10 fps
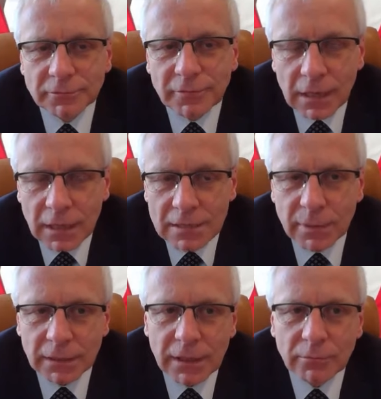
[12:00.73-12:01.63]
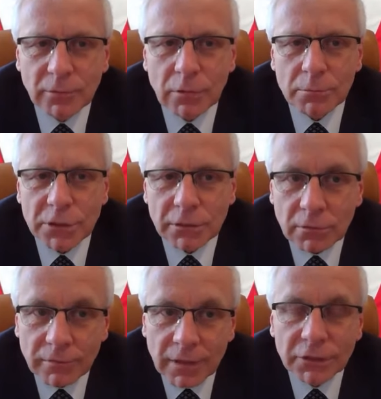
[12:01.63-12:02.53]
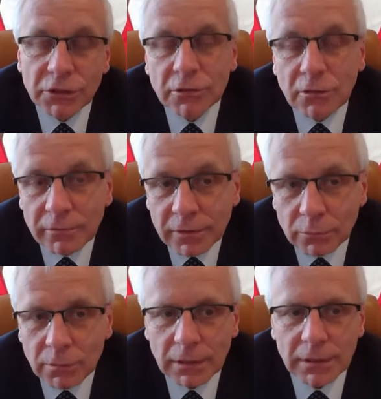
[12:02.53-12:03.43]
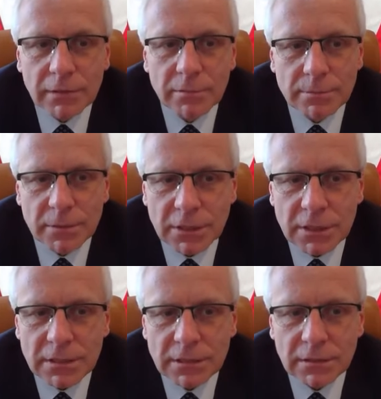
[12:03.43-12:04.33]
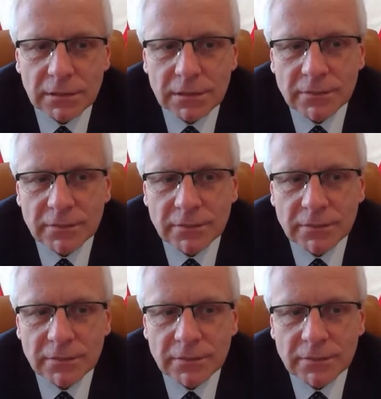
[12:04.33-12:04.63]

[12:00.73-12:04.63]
walka z pandemią, przygotowanie się do ewentualnych niebezpieczeństw